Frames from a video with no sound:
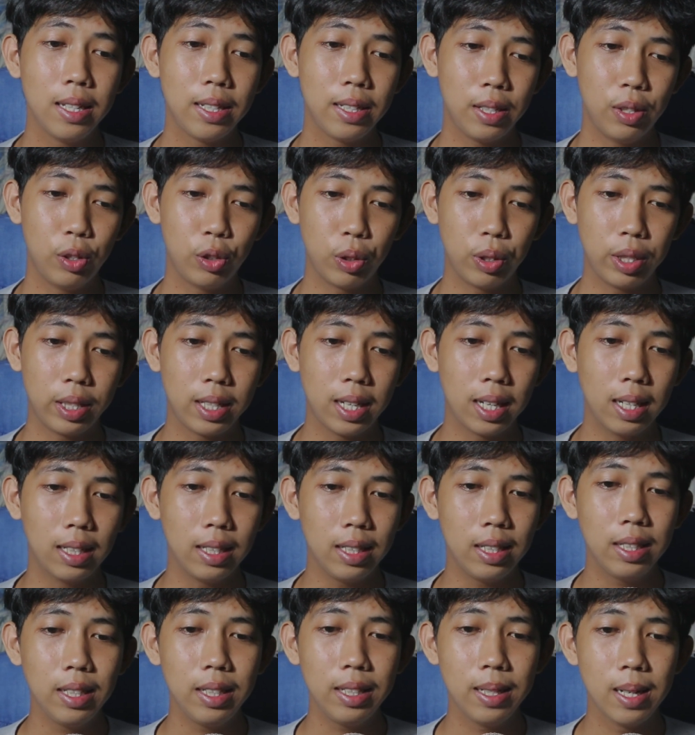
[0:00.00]
cerita story
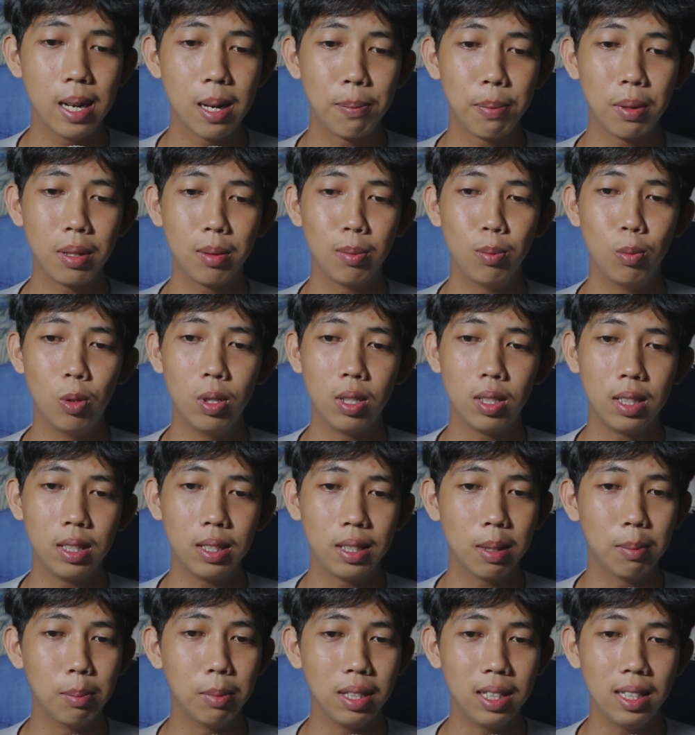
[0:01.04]
kali ini dapat membuat
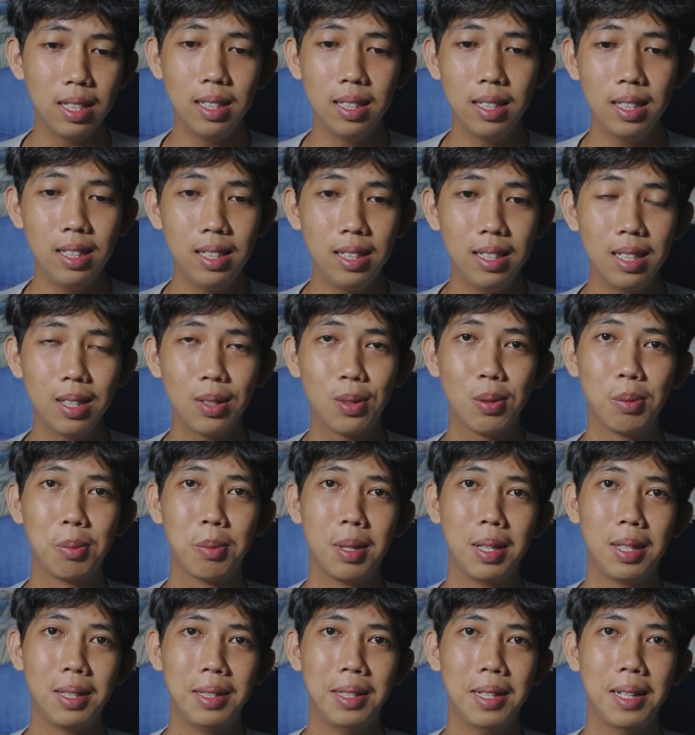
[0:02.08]
kita merinding atau
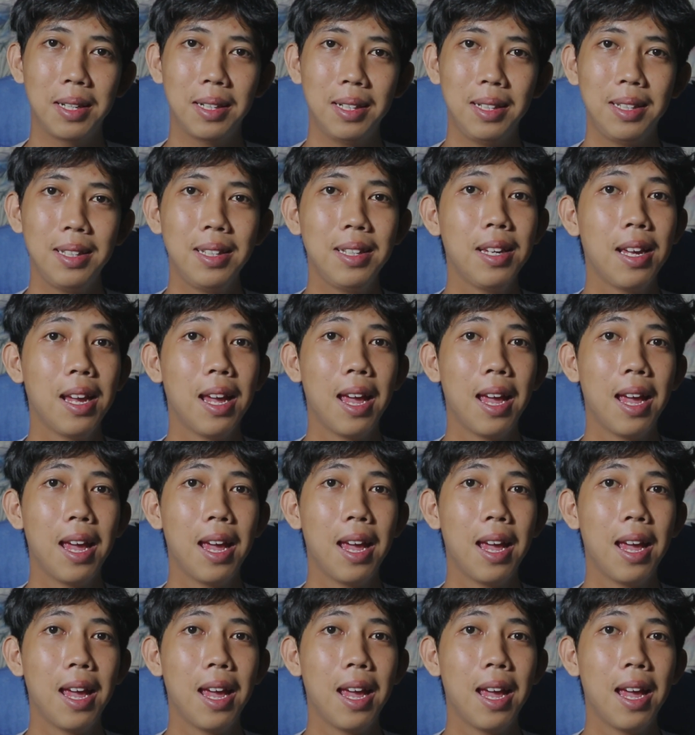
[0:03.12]
malah garing